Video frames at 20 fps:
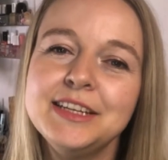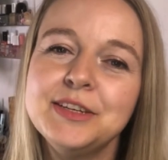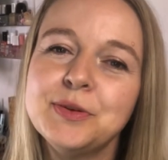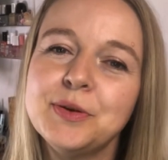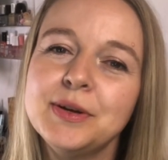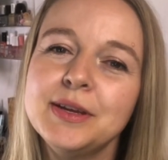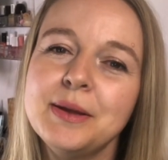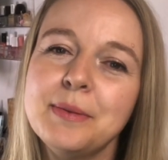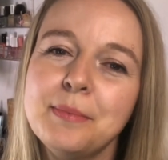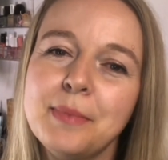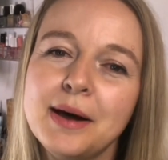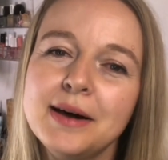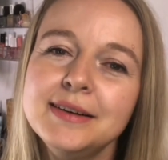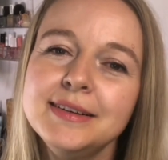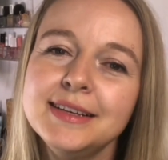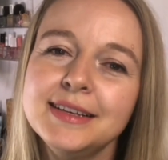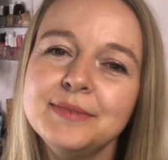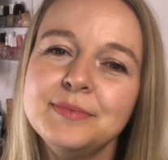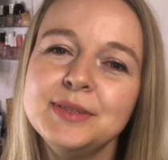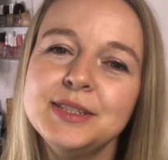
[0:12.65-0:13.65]
neue
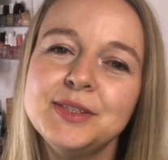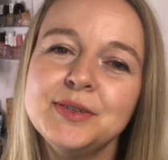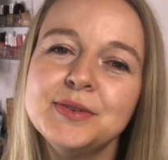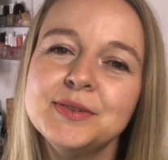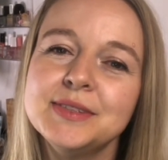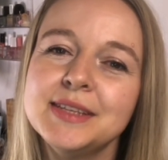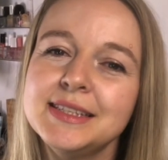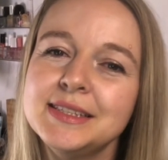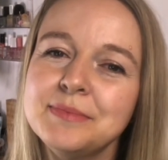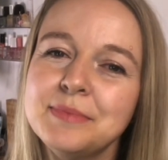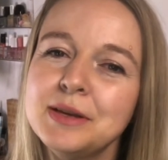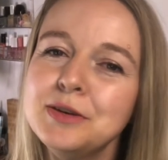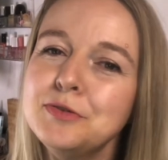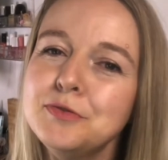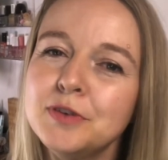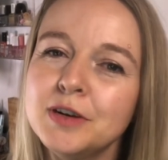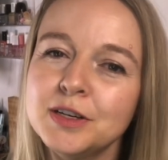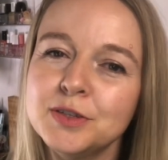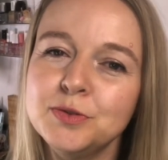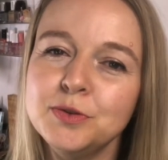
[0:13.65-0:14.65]
Marke bzw.
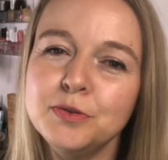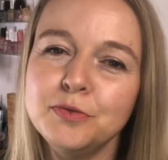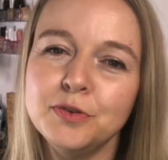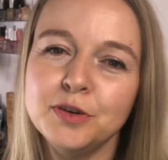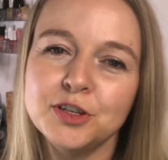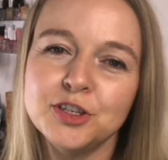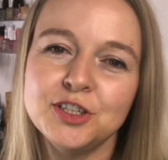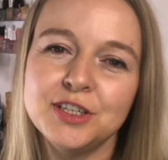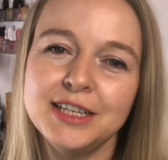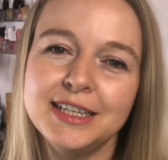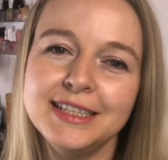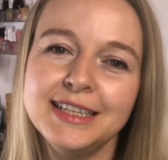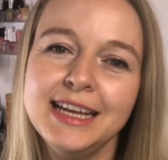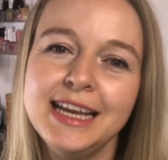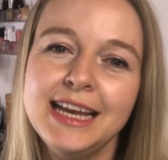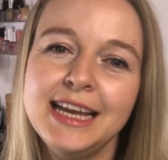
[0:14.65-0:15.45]
Manufaktur vorstellen.